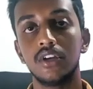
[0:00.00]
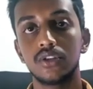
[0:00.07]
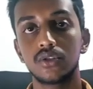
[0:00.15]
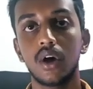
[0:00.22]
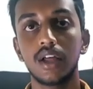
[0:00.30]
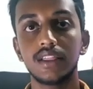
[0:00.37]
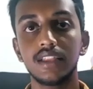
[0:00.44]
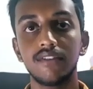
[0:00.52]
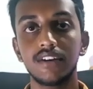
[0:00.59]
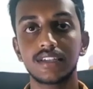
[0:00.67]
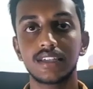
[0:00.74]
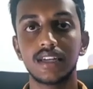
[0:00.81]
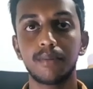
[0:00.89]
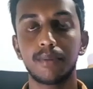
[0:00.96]
ஸோ அந்த
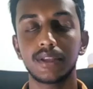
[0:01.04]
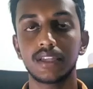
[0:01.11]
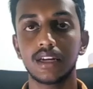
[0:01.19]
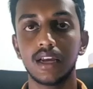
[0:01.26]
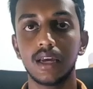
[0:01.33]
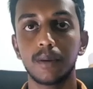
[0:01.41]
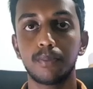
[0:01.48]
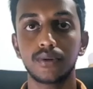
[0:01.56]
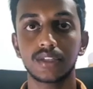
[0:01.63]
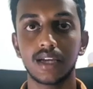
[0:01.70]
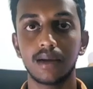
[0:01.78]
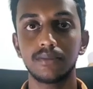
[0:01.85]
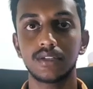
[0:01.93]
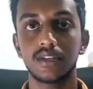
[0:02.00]
வரிசையில் பார்த்தீங்கன்னா இப்போ
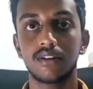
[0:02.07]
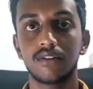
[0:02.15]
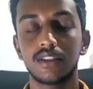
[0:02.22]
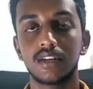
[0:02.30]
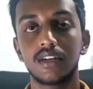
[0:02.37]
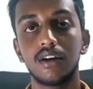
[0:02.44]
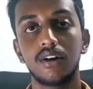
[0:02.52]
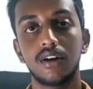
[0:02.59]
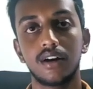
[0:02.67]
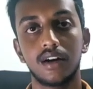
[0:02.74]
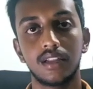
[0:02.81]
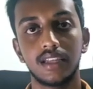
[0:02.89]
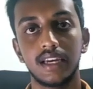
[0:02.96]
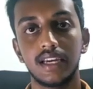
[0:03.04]
சாம்சங் வந்துட்டு
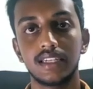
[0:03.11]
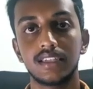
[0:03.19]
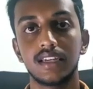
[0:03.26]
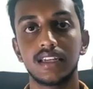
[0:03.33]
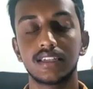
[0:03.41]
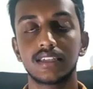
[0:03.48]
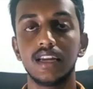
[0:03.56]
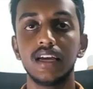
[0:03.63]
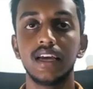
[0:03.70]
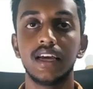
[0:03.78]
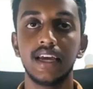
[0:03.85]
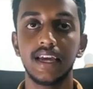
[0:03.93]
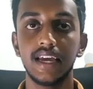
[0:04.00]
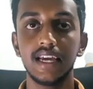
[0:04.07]
அந்த ஏ சீரீஸில்
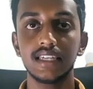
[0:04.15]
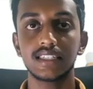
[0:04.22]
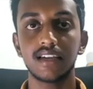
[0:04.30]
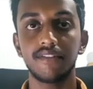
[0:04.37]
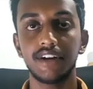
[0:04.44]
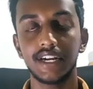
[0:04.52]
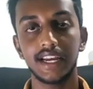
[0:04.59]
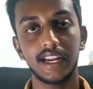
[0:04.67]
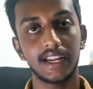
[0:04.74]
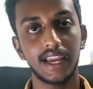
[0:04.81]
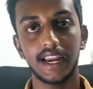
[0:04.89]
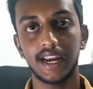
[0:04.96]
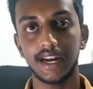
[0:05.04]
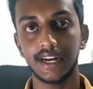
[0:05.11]
ஏ செவன்டி அண்ட் ஏ
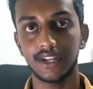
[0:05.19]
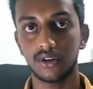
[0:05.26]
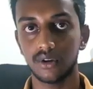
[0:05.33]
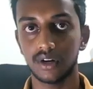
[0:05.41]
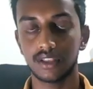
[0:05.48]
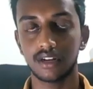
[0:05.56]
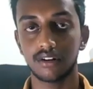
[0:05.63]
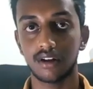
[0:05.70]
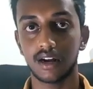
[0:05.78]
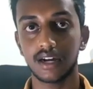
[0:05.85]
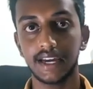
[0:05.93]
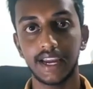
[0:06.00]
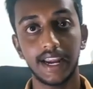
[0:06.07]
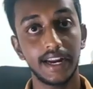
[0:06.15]
எயிட்டியும் எடுத்துகிட்டு வராங்க
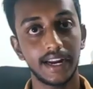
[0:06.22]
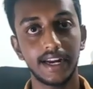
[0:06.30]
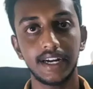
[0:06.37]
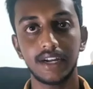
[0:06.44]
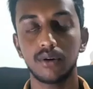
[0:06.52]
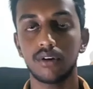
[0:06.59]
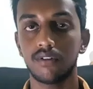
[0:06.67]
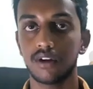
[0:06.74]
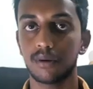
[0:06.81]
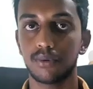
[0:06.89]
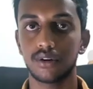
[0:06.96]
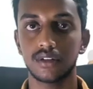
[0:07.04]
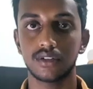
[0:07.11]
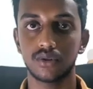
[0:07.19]
ஏ நைன்ட்டி கூட
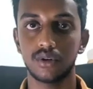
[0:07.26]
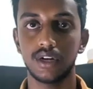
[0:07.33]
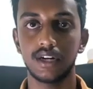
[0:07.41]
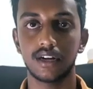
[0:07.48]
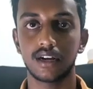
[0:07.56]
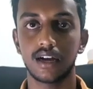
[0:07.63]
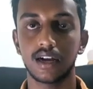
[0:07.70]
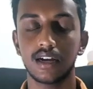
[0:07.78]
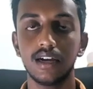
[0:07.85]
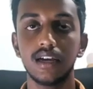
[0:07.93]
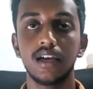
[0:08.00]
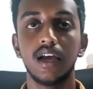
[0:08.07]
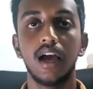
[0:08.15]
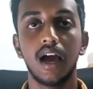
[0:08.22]
வரப்போகிறதா சொல்லிட்டு இருக்காங்க
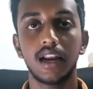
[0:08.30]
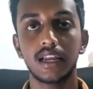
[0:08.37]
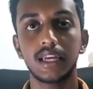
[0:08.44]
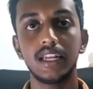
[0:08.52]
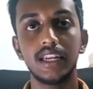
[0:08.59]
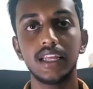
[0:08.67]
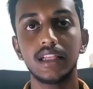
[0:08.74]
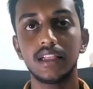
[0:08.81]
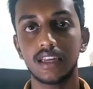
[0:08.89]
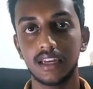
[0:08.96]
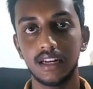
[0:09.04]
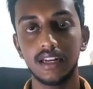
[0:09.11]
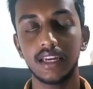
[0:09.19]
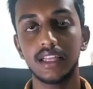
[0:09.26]
ஆனால் இன்னி
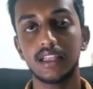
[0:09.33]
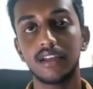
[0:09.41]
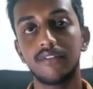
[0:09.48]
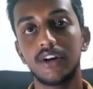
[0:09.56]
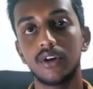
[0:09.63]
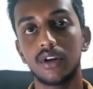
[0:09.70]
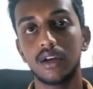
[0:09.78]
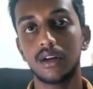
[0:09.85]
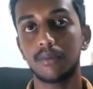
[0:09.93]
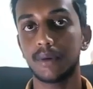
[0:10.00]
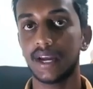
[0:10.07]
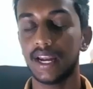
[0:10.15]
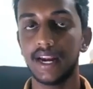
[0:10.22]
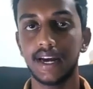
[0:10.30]
இன்றைக்கி இந்த வீடியோவில் நம்ம
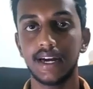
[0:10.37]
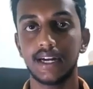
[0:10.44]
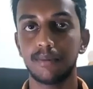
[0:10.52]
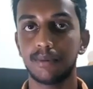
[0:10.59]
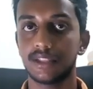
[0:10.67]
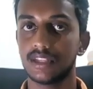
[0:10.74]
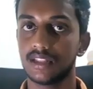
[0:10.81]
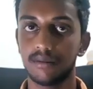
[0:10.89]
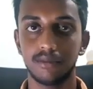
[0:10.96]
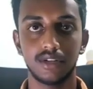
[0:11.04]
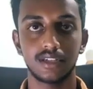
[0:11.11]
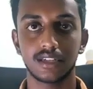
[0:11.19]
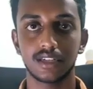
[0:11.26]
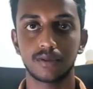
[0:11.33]
ஏ எயிட்டி பற்றி தான் நம்ம
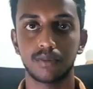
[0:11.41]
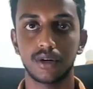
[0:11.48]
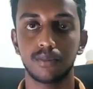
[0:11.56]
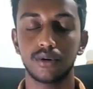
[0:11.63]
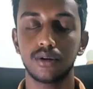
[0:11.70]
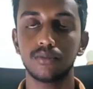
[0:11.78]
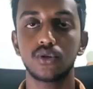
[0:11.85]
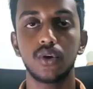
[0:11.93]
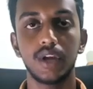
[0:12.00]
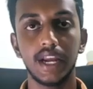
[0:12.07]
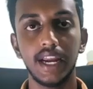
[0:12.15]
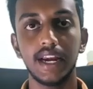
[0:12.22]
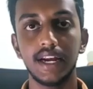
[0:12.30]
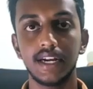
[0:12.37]
டிஸ்கஸ் பண்ண போகிறோம் ஸோ ஏ
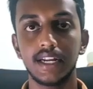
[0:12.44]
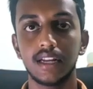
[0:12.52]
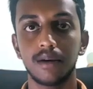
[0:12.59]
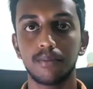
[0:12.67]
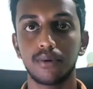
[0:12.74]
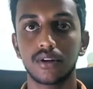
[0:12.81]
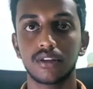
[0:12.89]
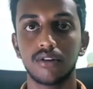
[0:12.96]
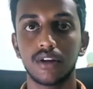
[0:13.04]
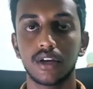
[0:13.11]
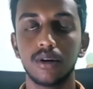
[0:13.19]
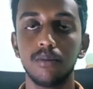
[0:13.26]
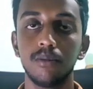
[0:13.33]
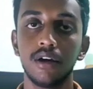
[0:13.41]
எயிட்டியில் பொறுத்த
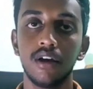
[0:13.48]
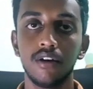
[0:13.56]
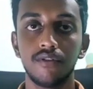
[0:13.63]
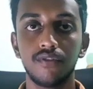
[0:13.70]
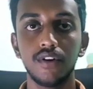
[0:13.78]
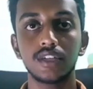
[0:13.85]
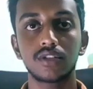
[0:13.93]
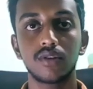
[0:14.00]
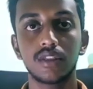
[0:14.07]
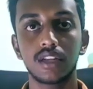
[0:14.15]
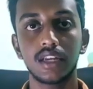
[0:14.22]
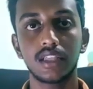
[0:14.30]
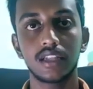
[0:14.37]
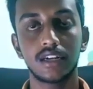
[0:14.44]
வரைக்கும் ஃபர்ஸ்ட்
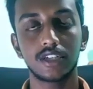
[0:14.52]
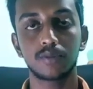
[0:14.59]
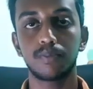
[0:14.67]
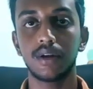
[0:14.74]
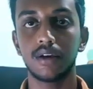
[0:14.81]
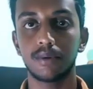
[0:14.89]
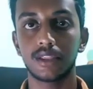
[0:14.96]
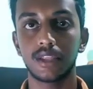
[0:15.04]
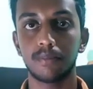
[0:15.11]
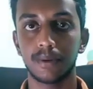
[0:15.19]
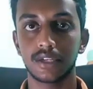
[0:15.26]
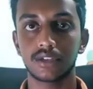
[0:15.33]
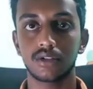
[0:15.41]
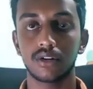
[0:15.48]
வந்துட்டு இந்த டிஸ்பிளே பற்றி
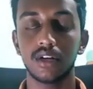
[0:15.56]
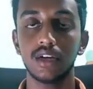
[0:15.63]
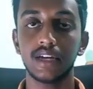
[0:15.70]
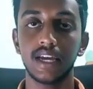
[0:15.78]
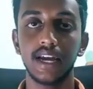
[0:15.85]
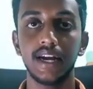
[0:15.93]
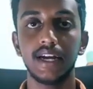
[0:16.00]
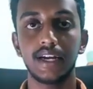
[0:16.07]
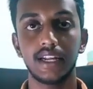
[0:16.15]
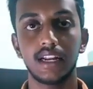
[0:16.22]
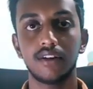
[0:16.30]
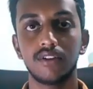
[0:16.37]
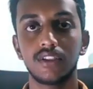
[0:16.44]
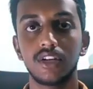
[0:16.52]
பேசணுன்னா ஏ
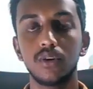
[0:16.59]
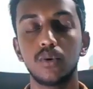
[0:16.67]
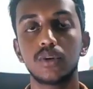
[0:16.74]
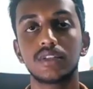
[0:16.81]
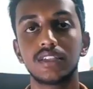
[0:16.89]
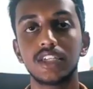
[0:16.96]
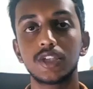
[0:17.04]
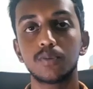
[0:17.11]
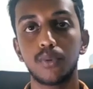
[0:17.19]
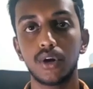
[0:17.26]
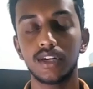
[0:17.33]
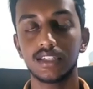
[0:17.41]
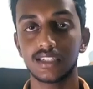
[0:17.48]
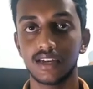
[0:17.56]
எயிட்டியில் வந்துட்டு ஒரு சிக்ஸ்
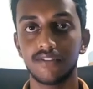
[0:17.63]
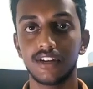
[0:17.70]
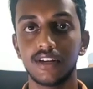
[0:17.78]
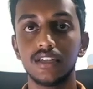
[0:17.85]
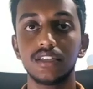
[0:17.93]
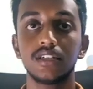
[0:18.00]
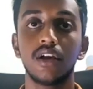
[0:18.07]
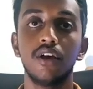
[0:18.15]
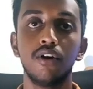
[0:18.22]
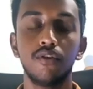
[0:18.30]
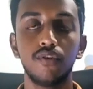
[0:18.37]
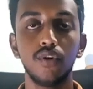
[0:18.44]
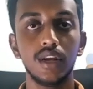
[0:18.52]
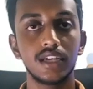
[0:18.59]
பாயிண்ட் செவன் இன்ச்
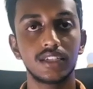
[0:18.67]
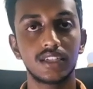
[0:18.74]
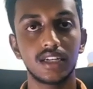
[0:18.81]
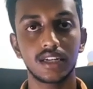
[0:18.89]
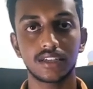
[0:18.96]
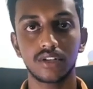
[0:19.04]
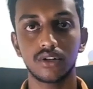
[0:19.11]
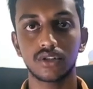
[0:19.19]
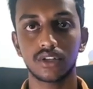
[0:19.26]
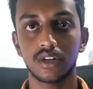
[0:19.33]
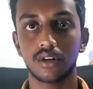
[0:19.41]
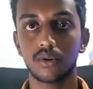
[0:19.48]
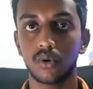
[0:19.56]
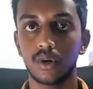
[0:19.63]
ஃபுல் ஹெச்டி
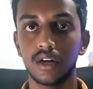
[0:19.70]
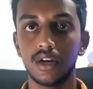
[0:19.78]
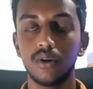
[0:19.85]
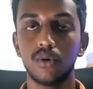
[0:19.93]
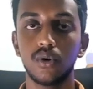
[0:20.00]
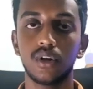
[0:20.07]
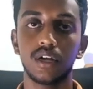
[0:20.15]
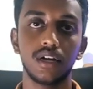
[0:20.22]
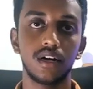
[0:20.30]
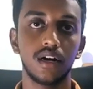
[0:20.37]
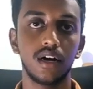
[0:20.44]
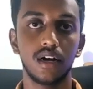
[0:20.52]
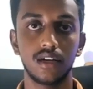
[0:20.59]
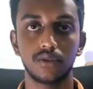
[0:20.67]
ரெசல்யூஷன் கொண்ட ஒரு
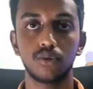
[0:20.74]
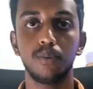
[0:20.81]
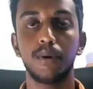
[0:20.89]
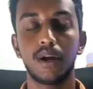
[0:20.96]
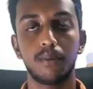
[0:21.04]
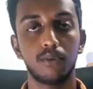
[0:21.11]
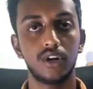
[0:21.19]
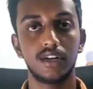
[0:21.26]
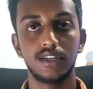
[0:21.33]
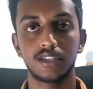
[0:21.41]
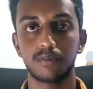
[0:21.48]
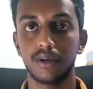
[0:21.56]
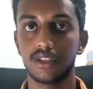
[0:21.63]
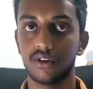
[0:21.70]
சூப்பர் அமோலட்
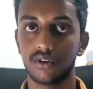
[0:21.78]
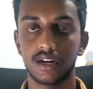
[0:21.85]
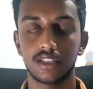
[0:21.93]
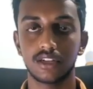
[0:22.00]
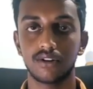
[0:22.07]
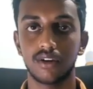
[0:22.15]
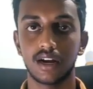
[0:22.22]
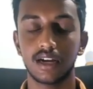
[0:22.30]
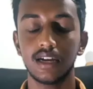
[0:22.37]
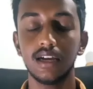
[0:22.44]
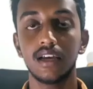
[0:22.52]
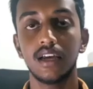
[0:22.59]
டிஸ்பிளே தான் இவங்க எடுத்துகிட்டு வராங்க